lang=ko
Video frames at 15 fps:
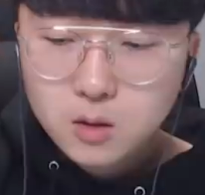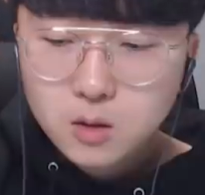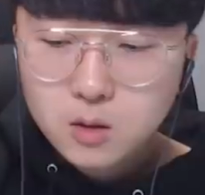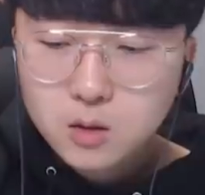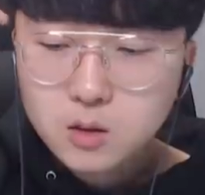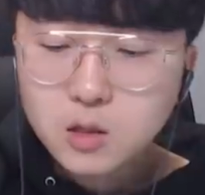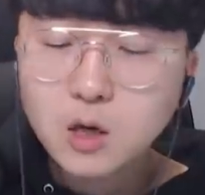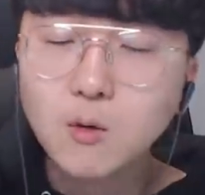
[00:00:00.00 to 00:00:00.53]

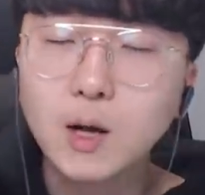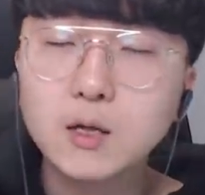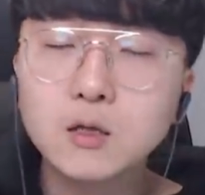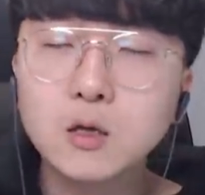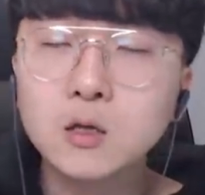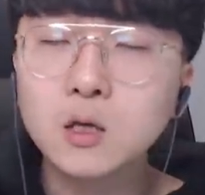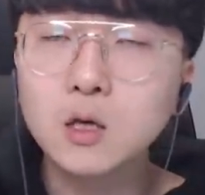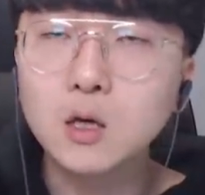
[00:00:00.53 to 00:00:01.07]
이제
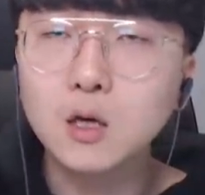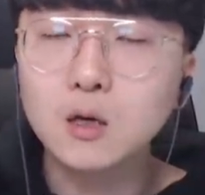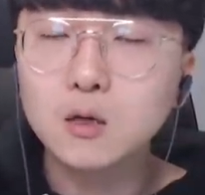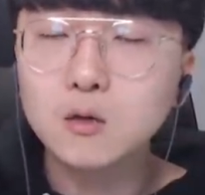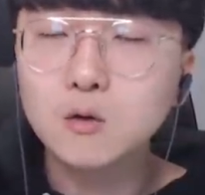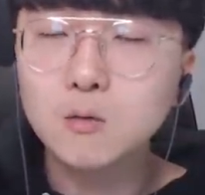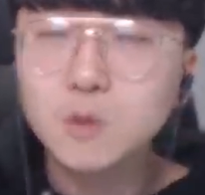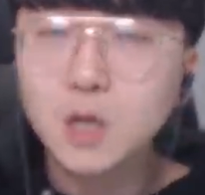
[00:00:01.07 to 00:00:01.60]
완전히
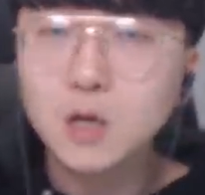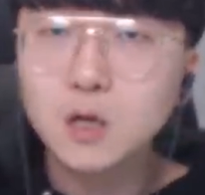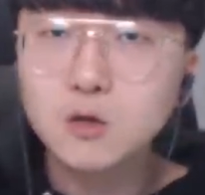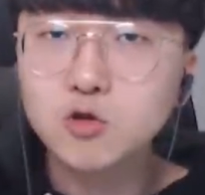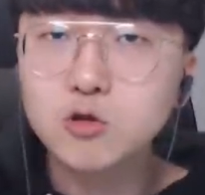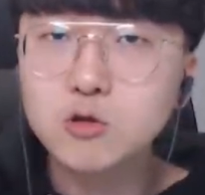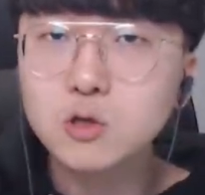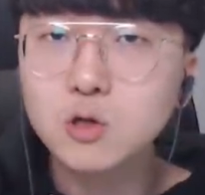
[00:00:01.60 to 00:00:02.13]
좀 약간
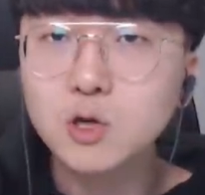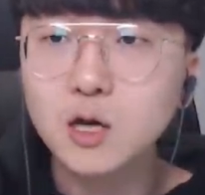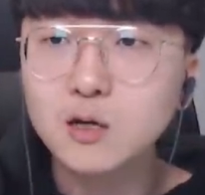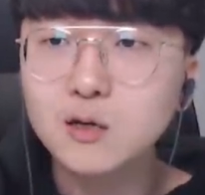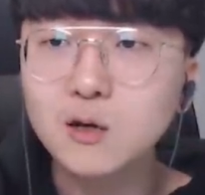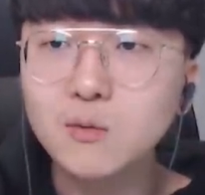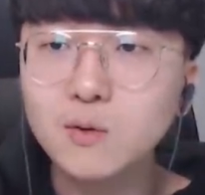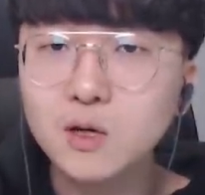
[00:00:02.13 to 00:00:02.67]
출석의
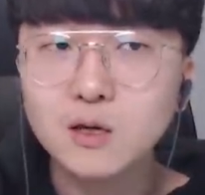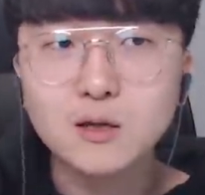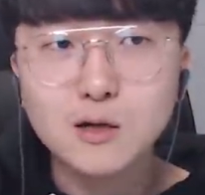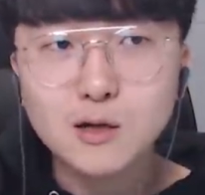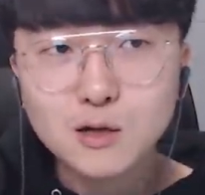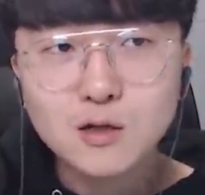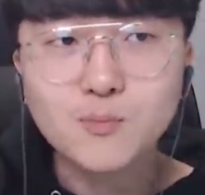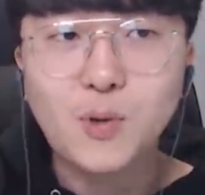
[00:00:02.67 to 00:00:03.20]
흐름이
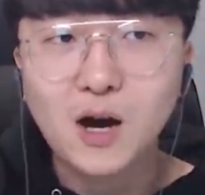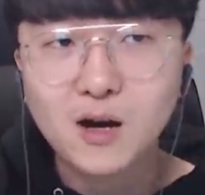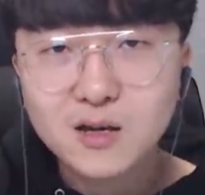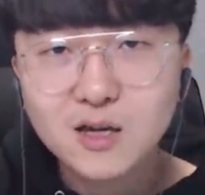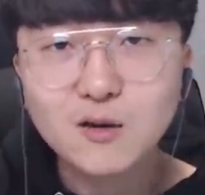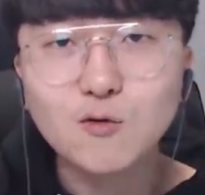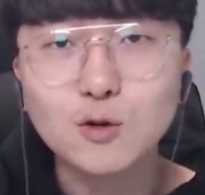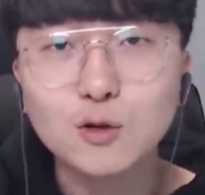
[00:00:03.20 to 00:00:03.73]
슬슬
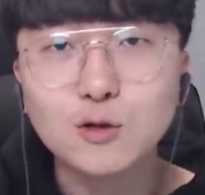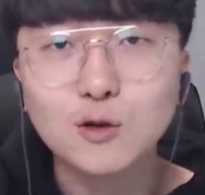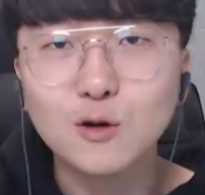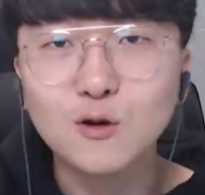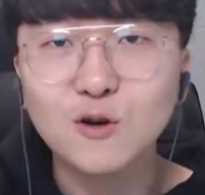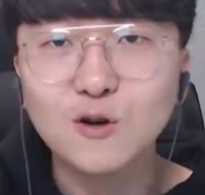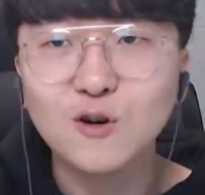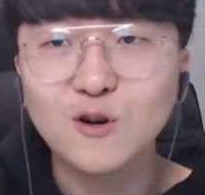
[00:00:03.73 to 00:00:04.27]
바뀌고
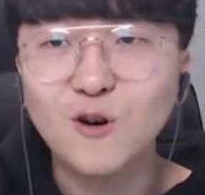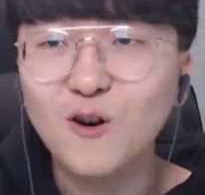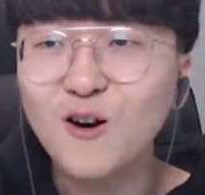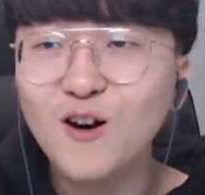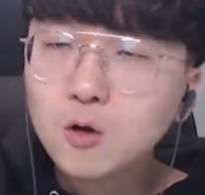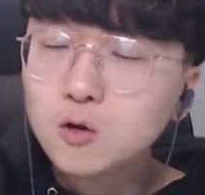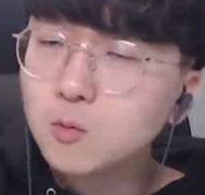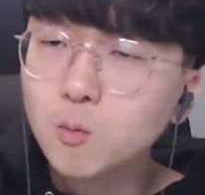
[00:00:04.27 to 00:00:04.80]
있어요
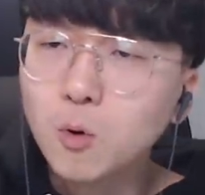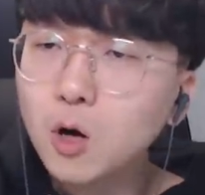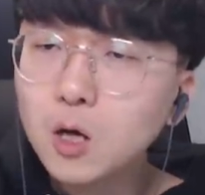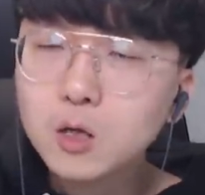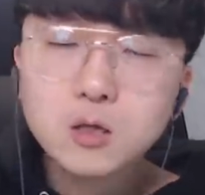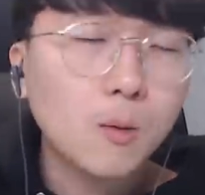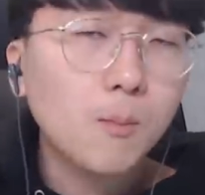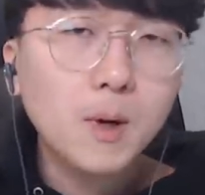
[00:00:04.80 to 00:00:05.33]
뭔가
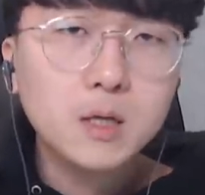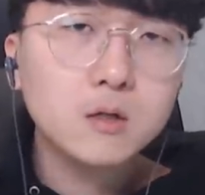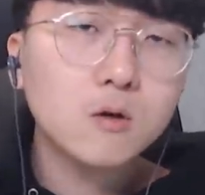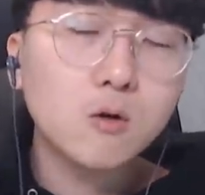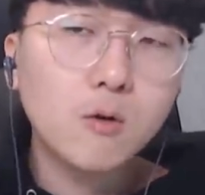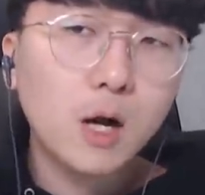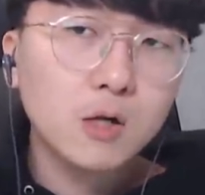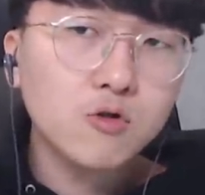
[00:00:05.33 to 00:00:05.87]

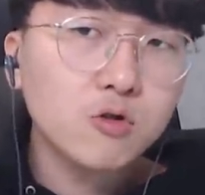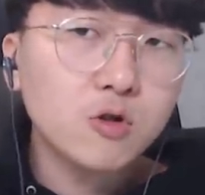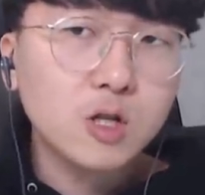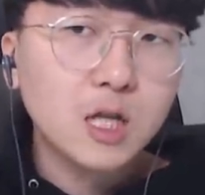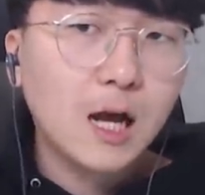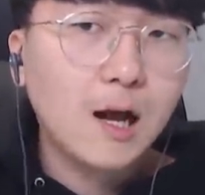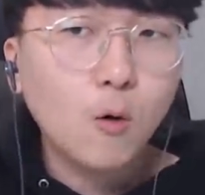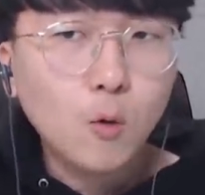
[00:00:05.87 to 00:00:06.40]
전반적으로 확률들이
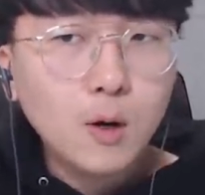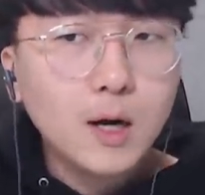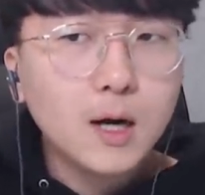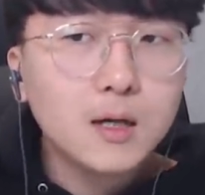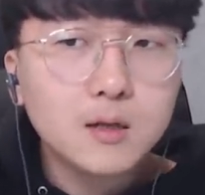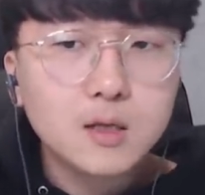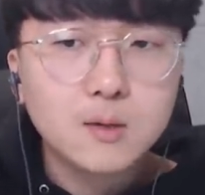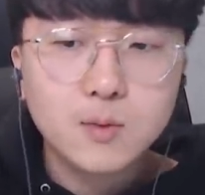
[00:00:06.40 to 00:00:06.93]
다
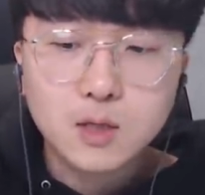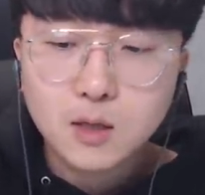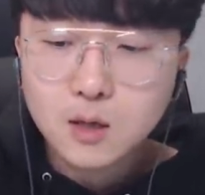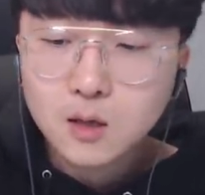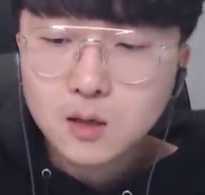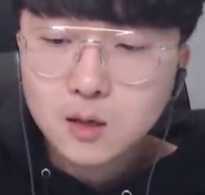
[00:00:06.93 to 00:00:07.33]
올라간 느낌인데?